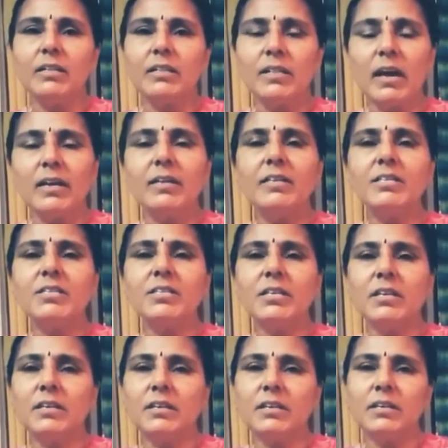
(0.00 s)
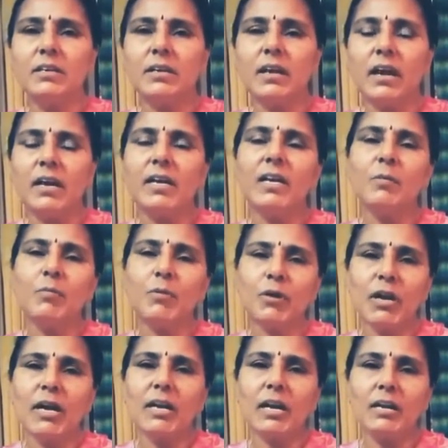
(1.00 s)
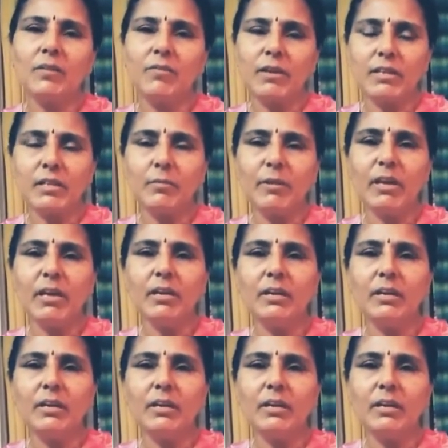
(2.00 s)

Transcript: దాని నుంచి అన్ని పోరాటాల ఫలితమే